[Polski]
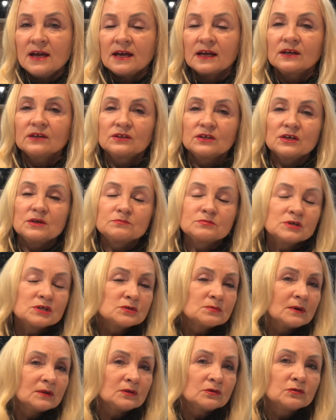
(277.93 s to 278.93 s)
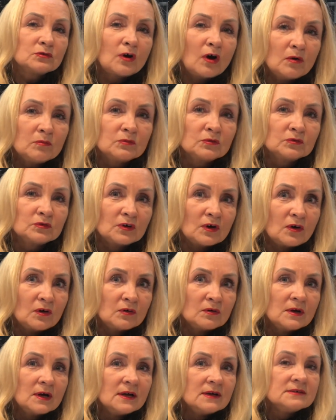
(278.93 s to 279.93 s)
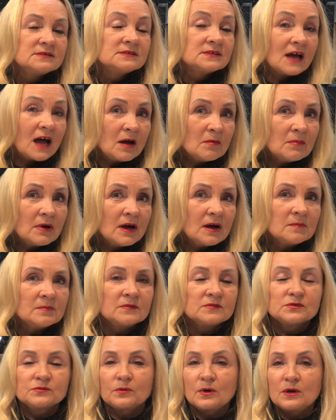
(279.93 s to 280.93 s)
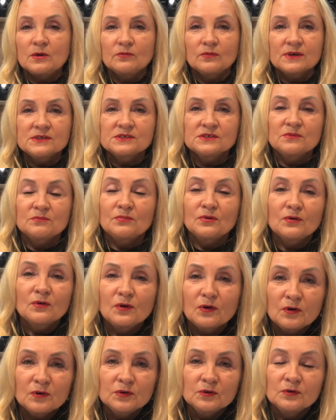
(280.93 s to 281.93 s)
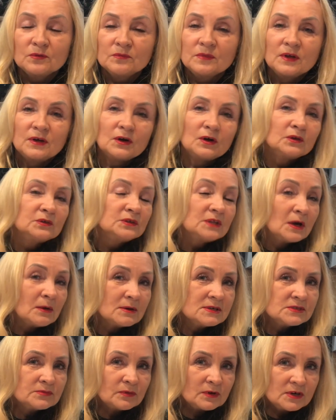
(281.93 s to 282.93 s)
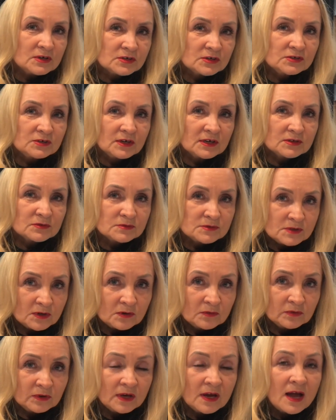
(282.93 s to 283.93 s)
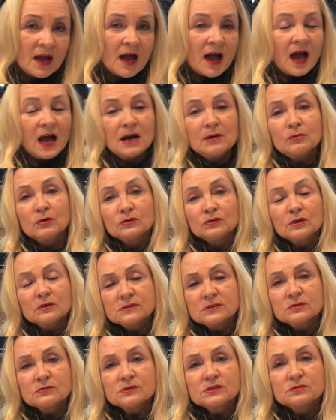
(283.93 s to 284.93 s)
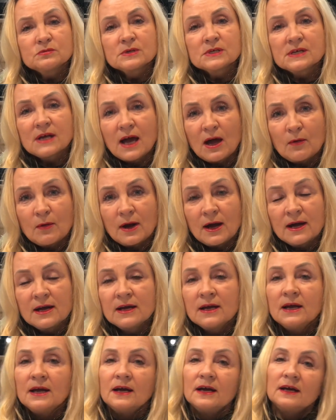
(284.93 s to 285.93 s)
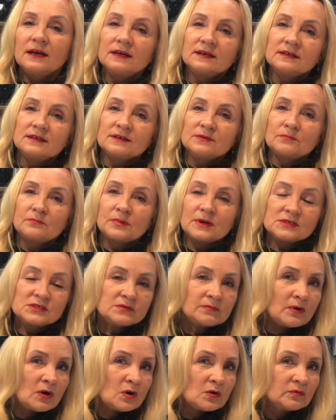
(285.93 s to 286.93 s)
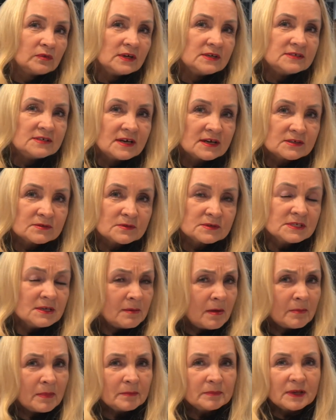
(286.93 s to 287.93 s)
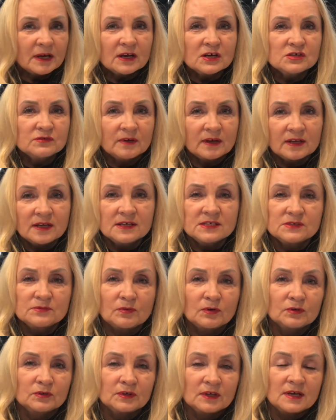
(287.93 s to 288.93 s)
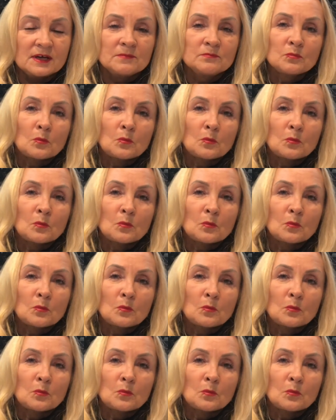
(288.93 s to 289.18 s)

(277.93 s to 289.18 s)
gdy przyszła do domu, to sama w swoim własnym pokoju oddała swoje życie Jezusowi. Albo to, co usłyszała E, pracowało w jej sercu. Sama mam takie świadectwo, gdy